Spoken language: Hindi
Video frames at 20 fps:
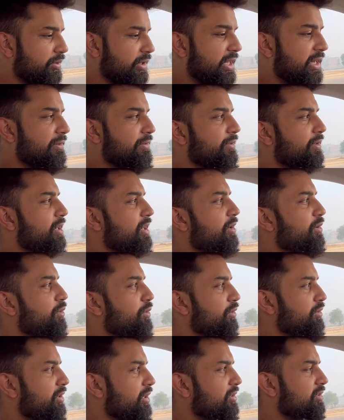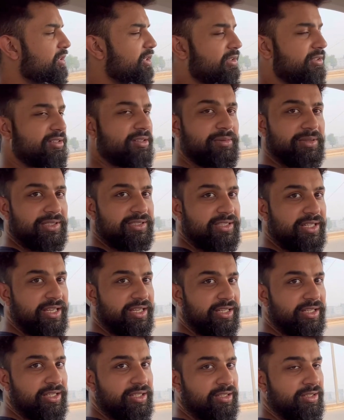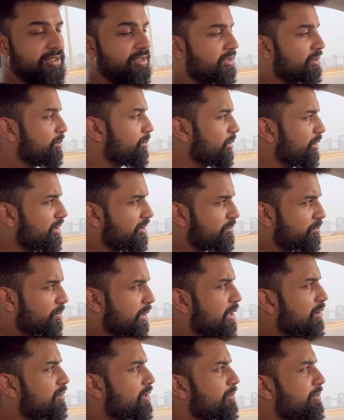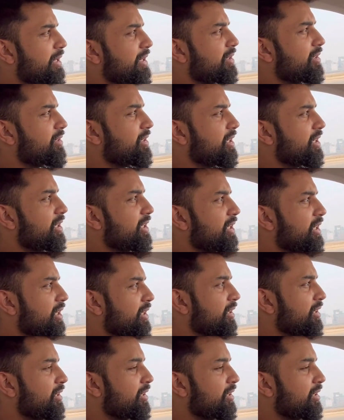डेफ का वो झंझट से बच जाएंगे प्लस पावर बेटर दे रही है